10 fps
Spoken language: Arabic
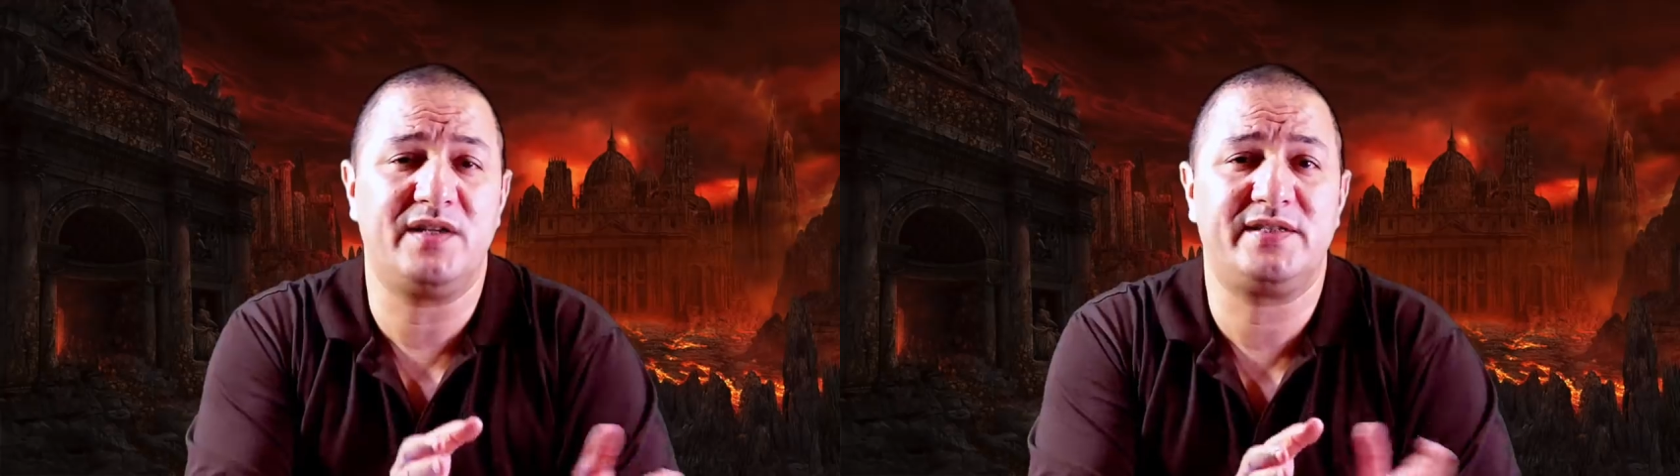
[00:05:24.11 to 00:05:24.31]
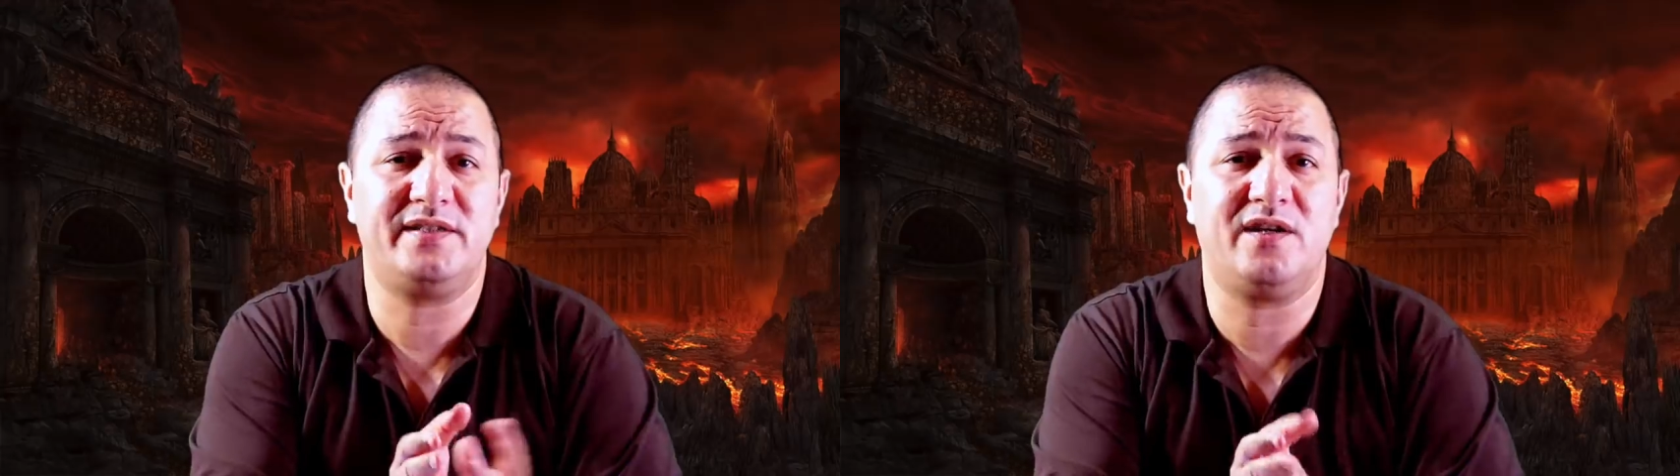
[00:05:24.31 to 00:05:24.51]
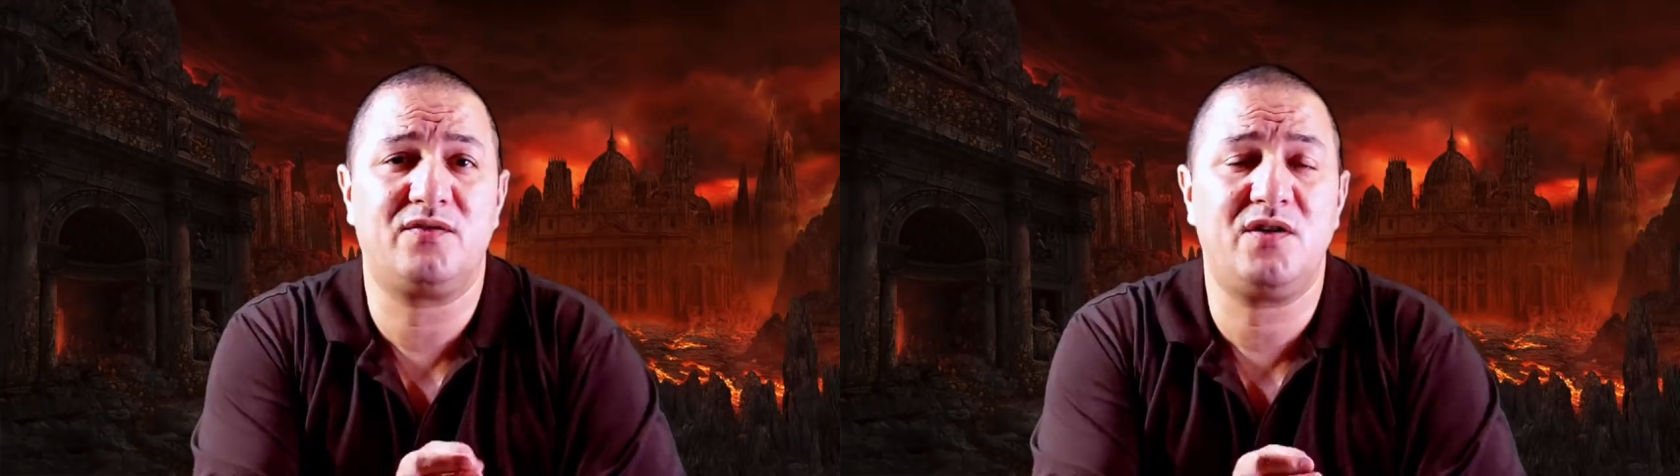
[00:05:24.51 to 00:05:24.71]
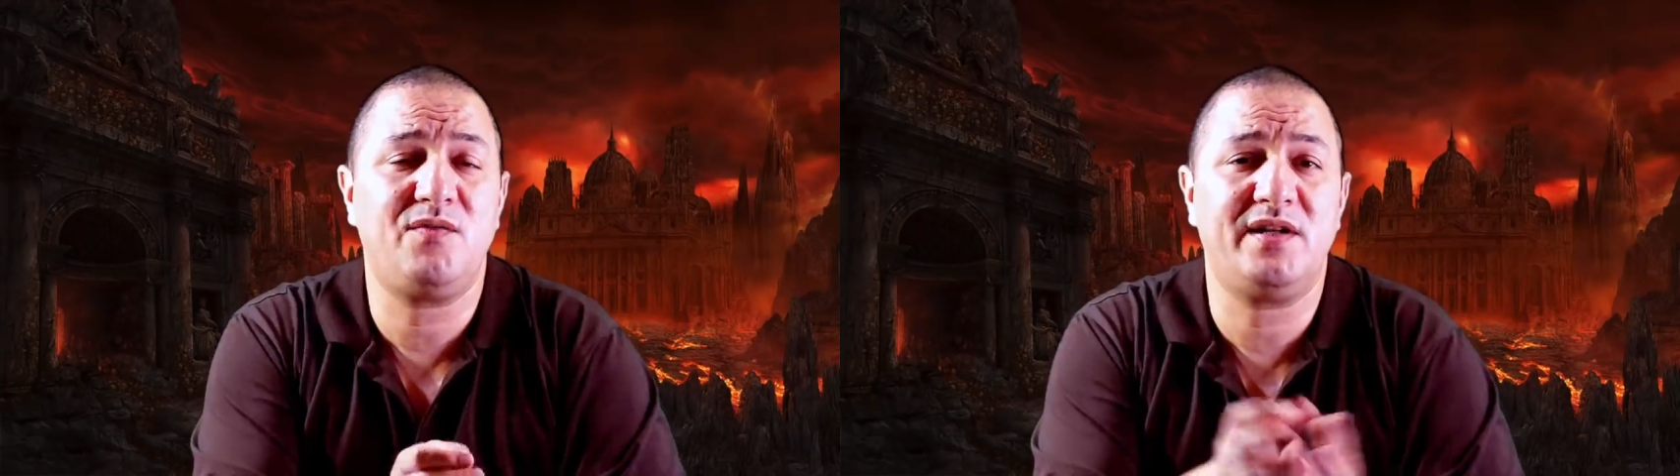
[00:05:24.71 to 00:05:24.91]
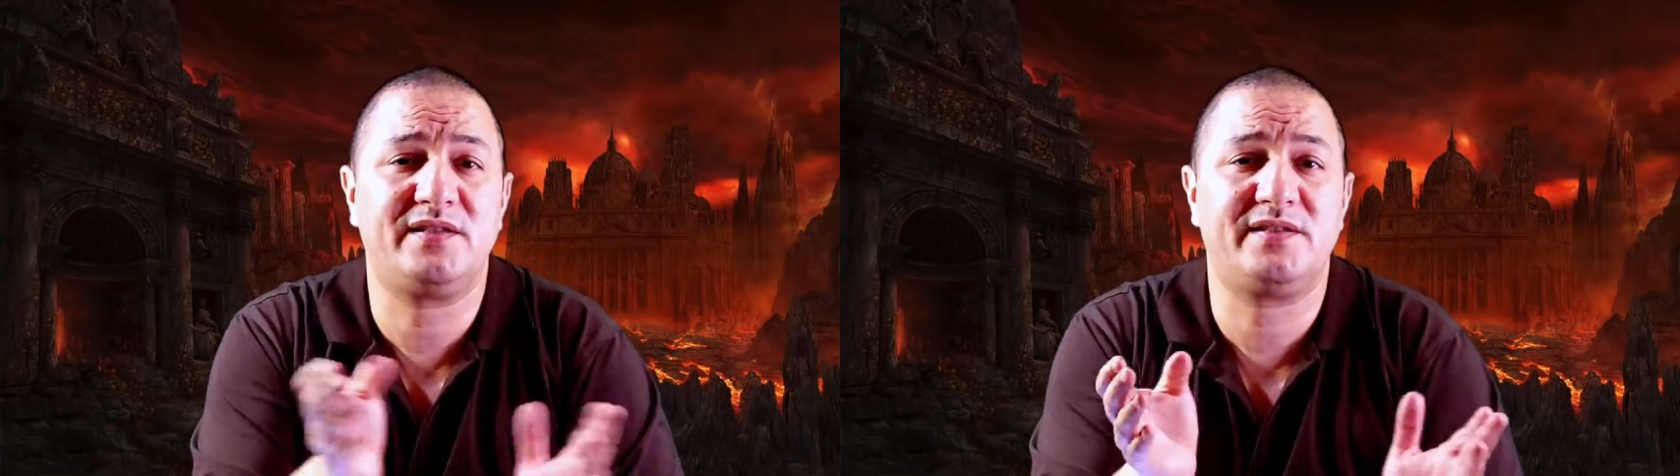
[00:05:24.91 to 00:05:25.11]
جالسين هكا
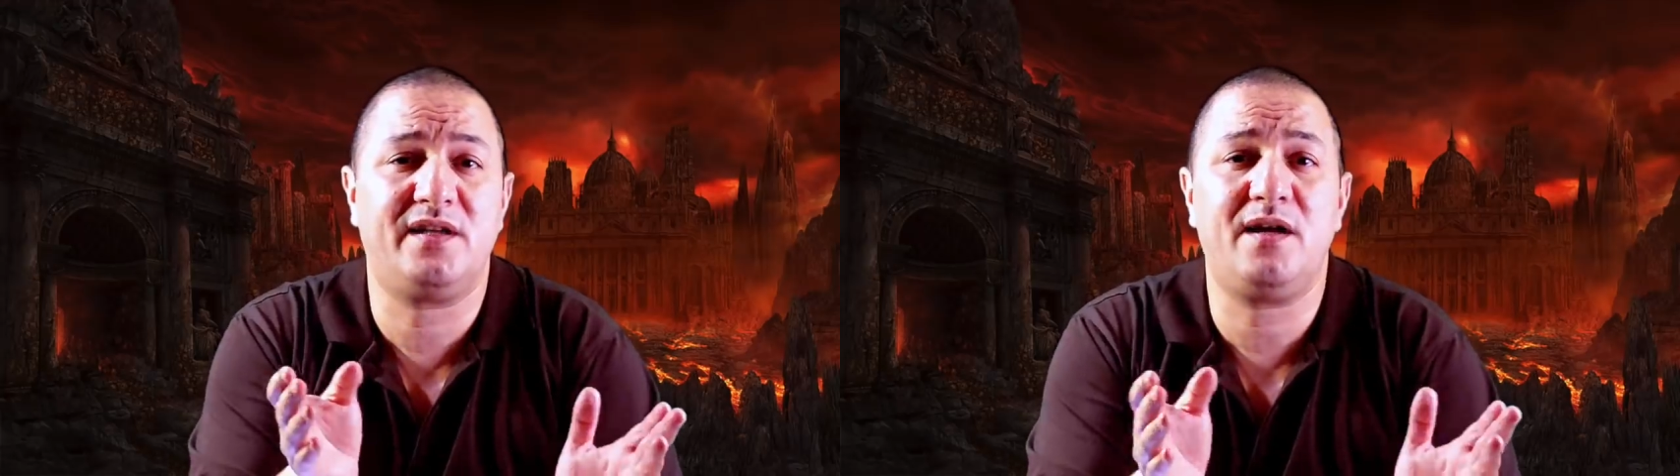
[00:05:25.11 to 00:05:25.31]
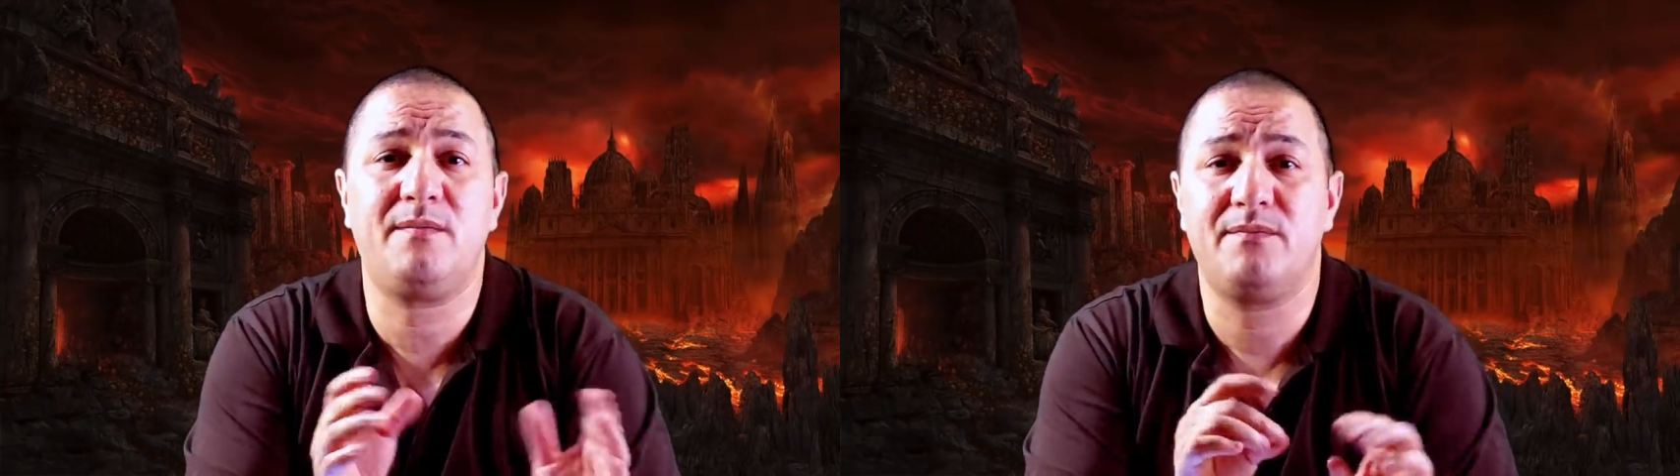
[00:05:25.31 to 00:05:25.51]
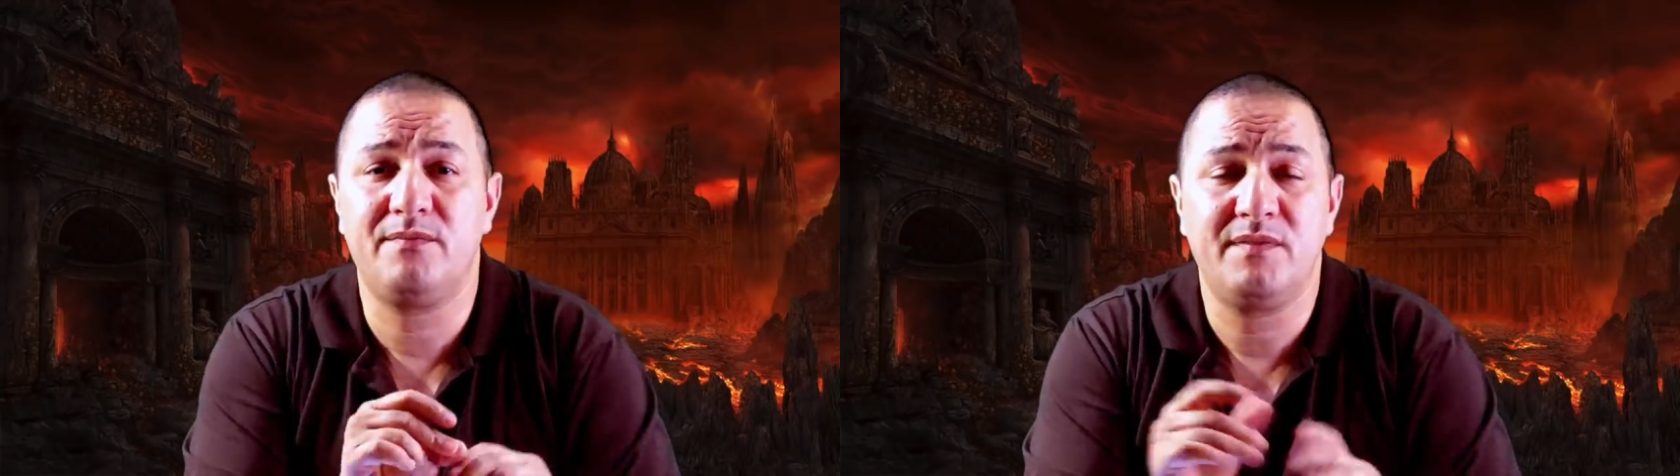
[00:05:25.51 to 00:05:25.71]
واحد الساعه